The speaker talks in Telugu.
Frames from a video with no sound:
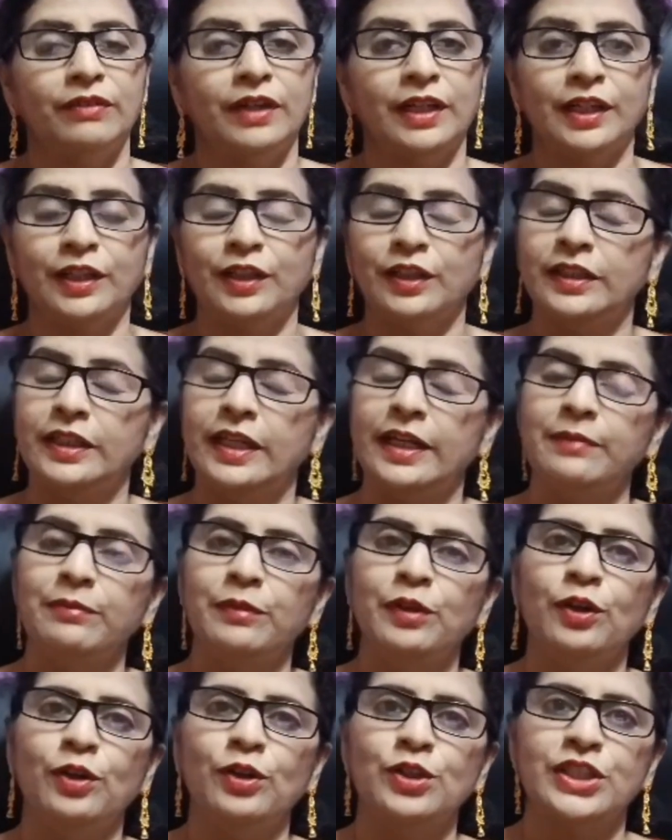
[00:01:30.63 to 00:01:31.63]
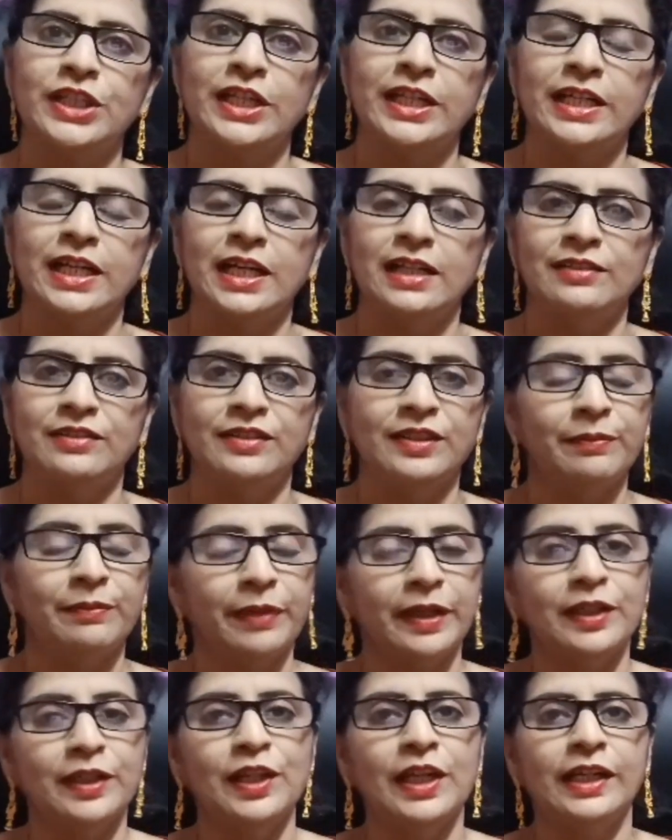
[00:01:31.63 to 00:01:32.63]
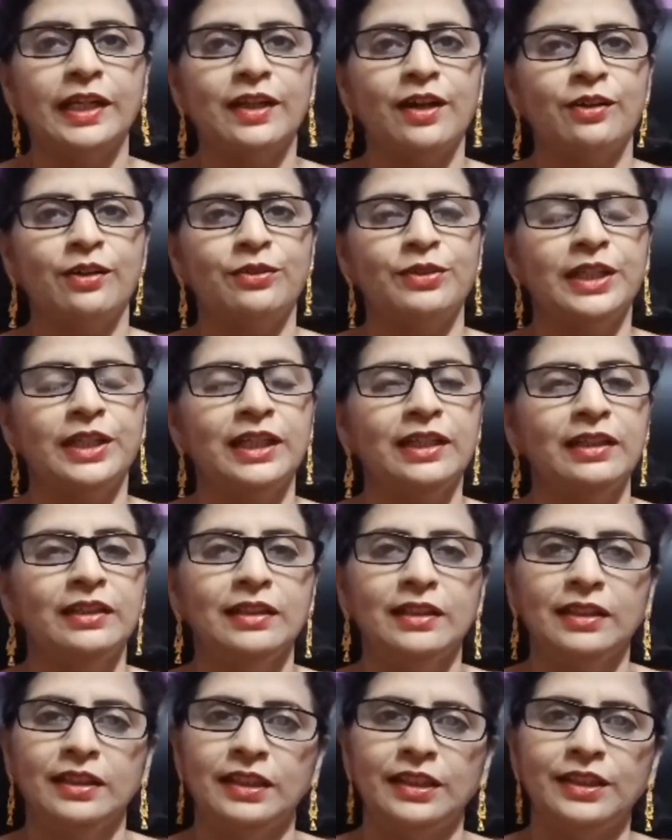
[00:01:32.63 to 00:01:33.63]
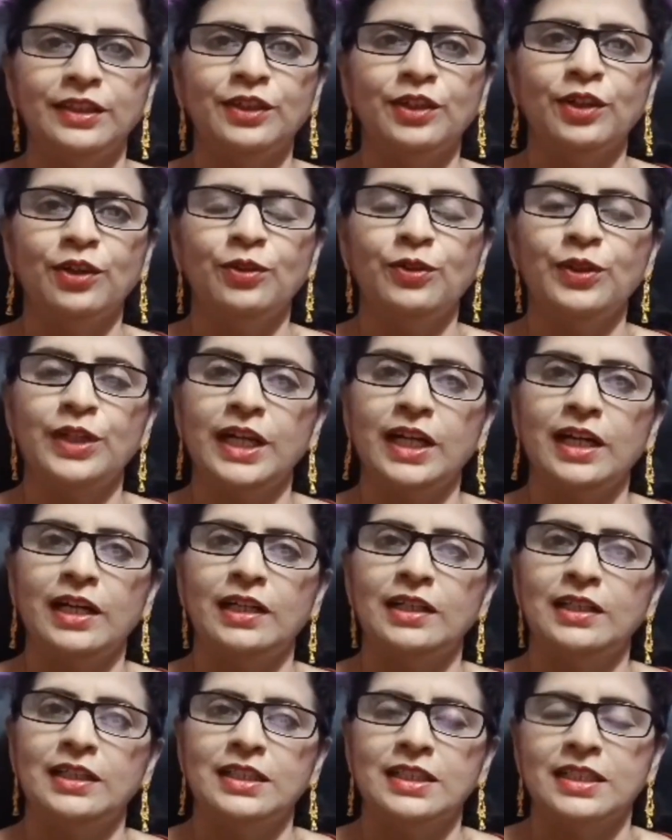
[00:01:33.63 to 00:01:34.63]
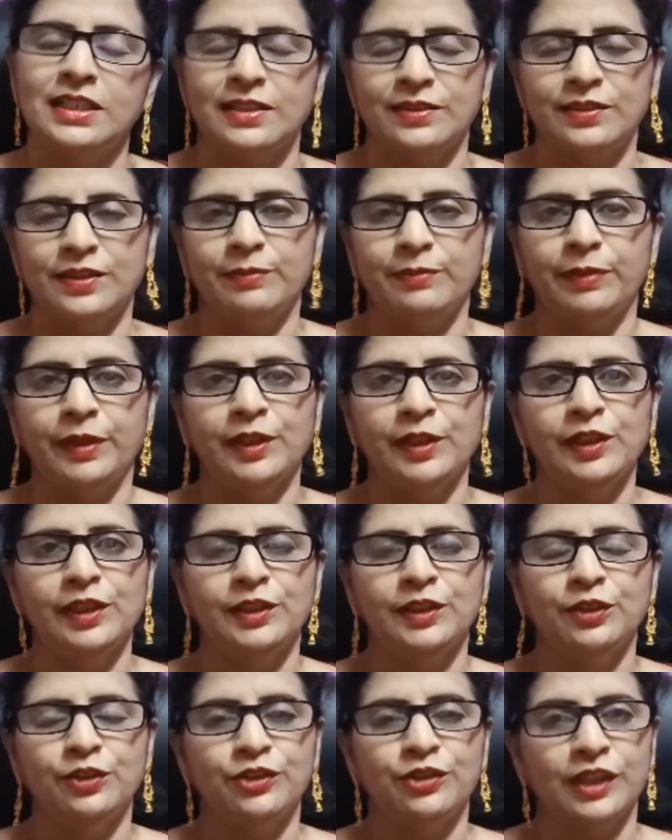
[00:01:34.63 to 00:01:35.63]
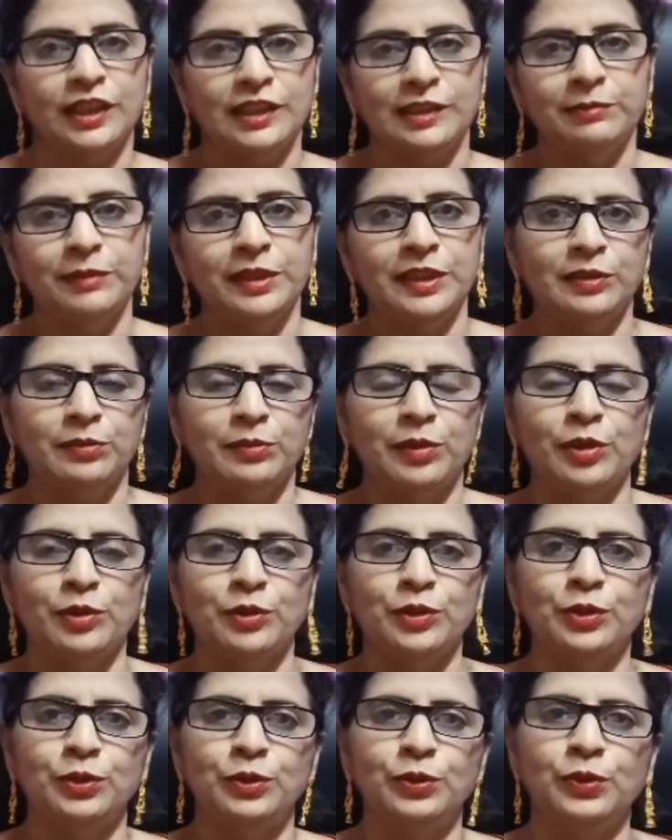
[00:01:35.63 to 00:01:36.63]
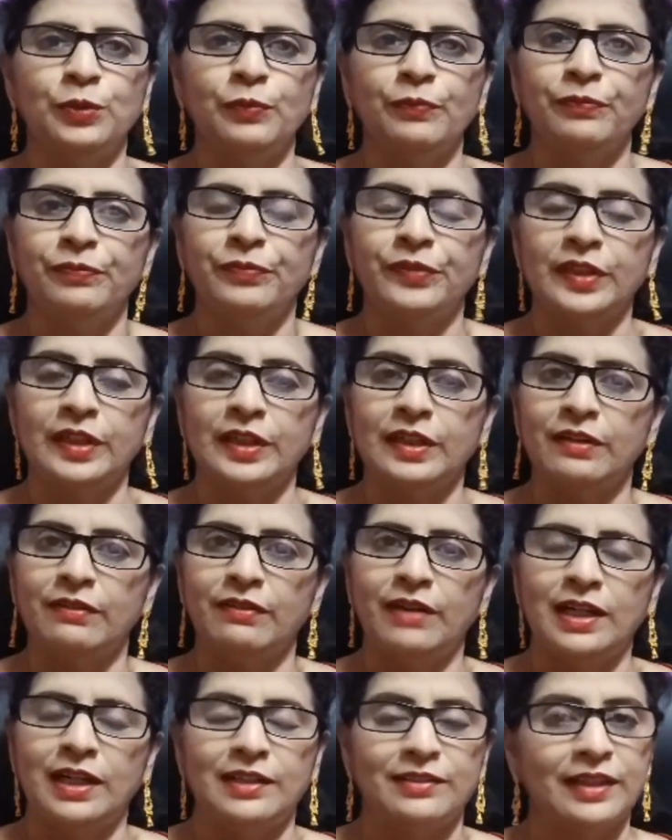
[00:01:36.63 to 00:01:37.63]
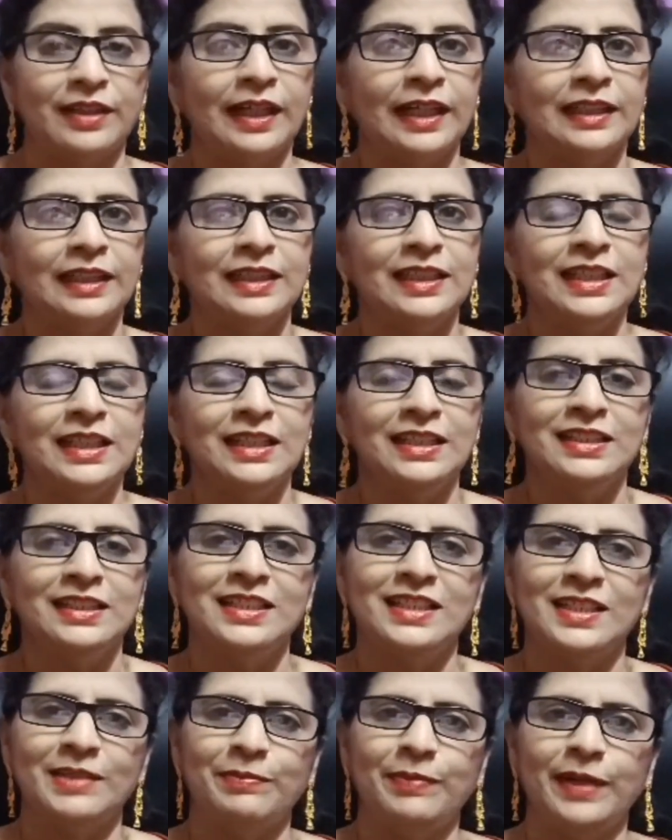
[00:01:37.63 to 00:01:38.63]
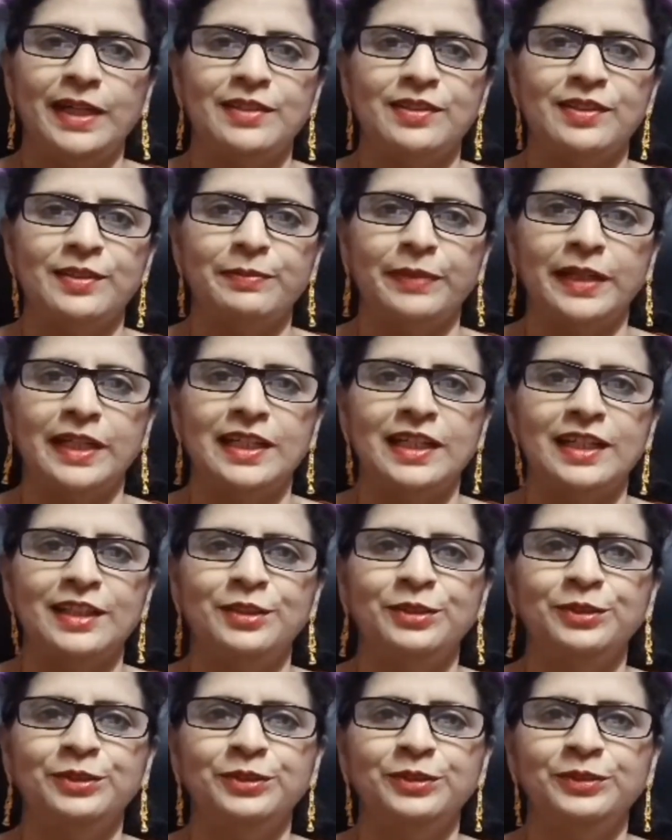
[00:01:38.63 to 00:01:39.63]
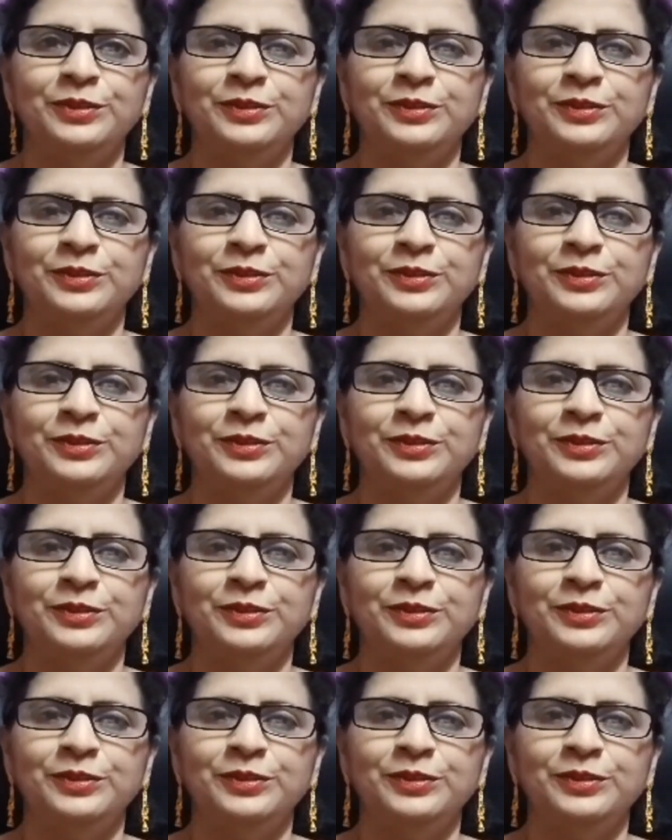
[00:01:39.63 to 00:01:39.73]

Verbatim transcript: వర్క్ టైంలో చేయాల్సిన పనులే కాకుండా ఇంట్లో కూడా చేసే పనులతో సతమతం అవుతూ ఇంకా వాళ్ళ సంగతి చెప్పాల్సిన పని లేదు